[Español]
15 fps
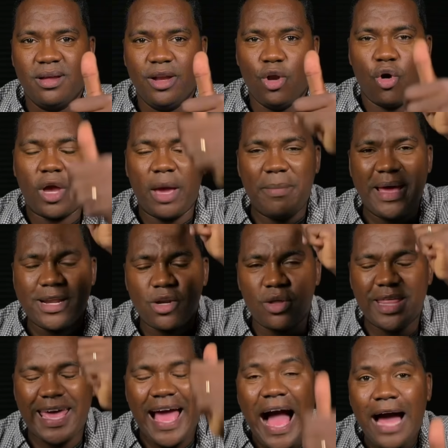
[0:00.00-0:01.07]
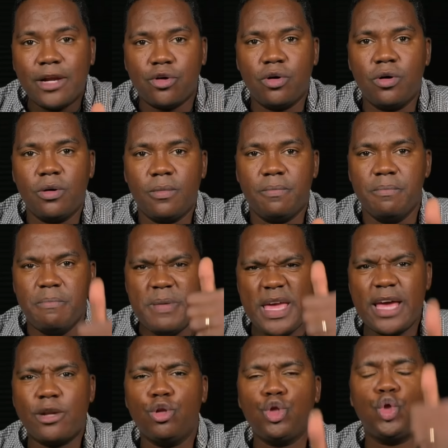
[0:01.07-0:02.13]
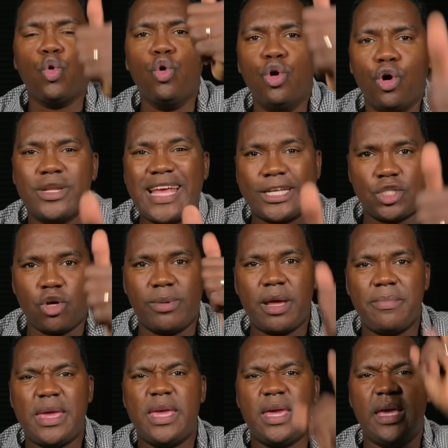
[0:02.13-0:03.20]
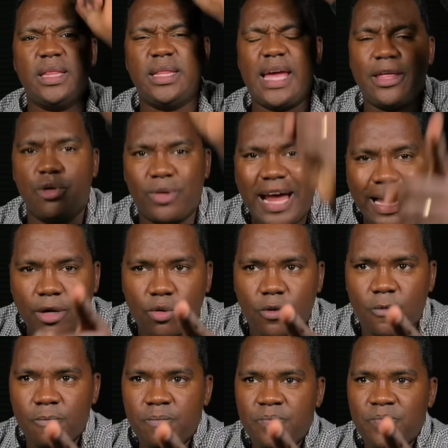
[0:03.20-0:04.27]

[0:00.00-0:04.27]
lo que me rodearon vieron tu gloria sobre mí y te adoraron.